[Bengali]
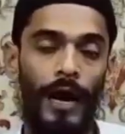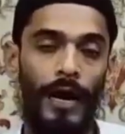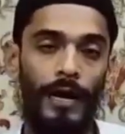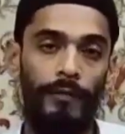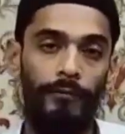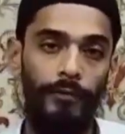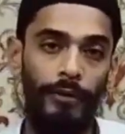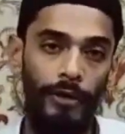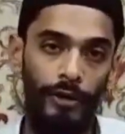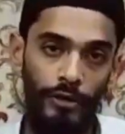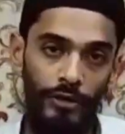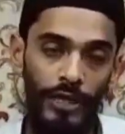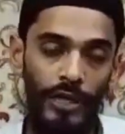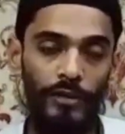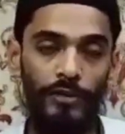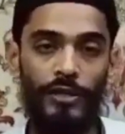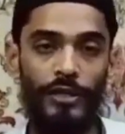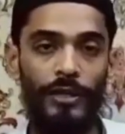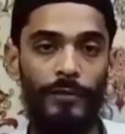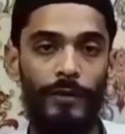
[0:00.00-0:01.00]
আর বিডিও
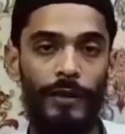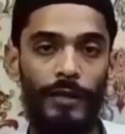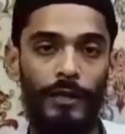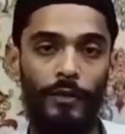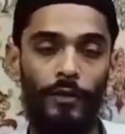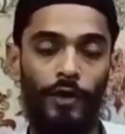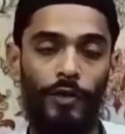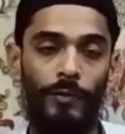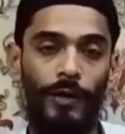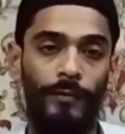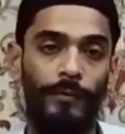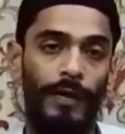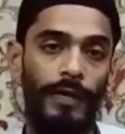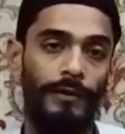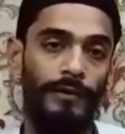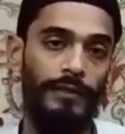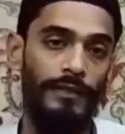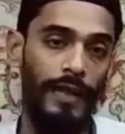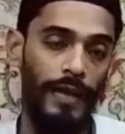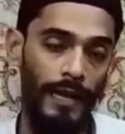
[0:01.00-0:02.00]
স্যারও যেটা বিক্রি করবেন বা
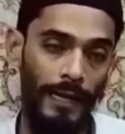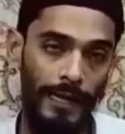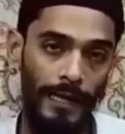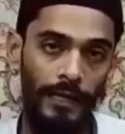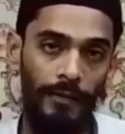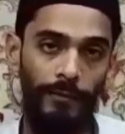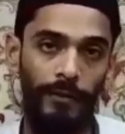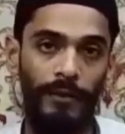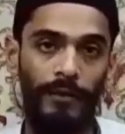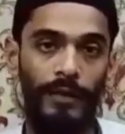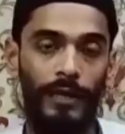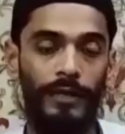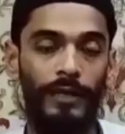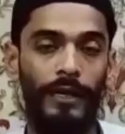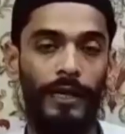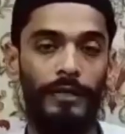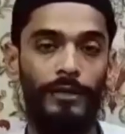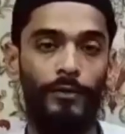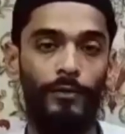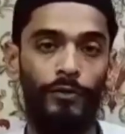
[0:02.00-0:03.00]
যারা কিনবেন
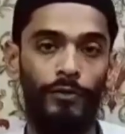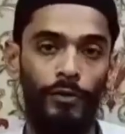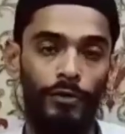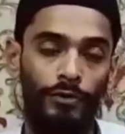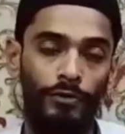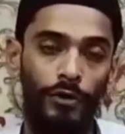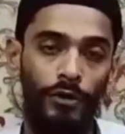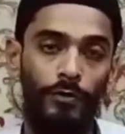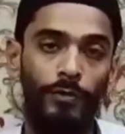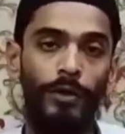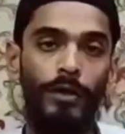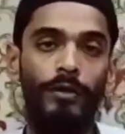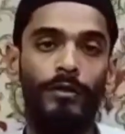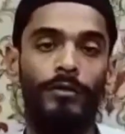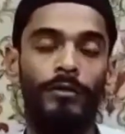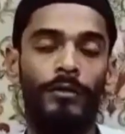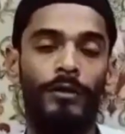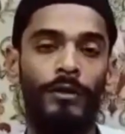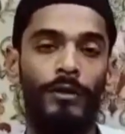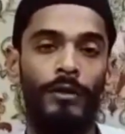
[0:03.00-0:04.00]
তাদের কাছে অনুরোধ করব
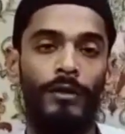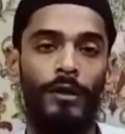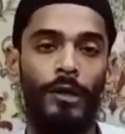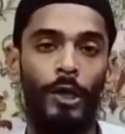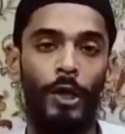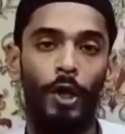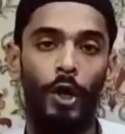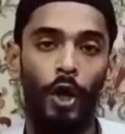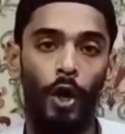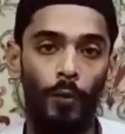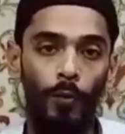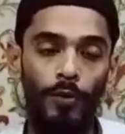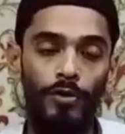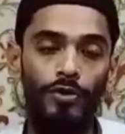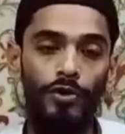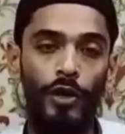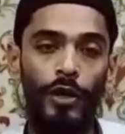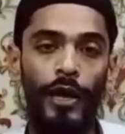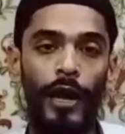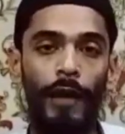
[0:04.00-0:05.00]

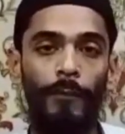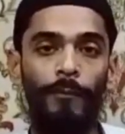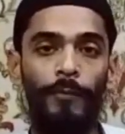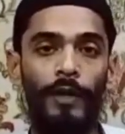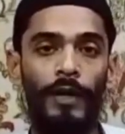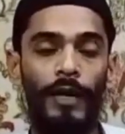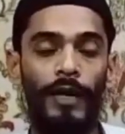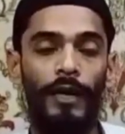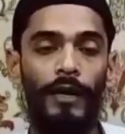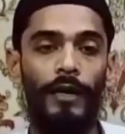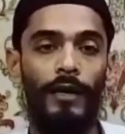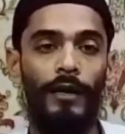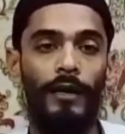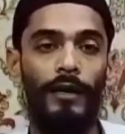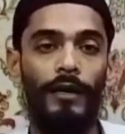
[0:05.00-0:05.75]
অবশ্যই আপনারা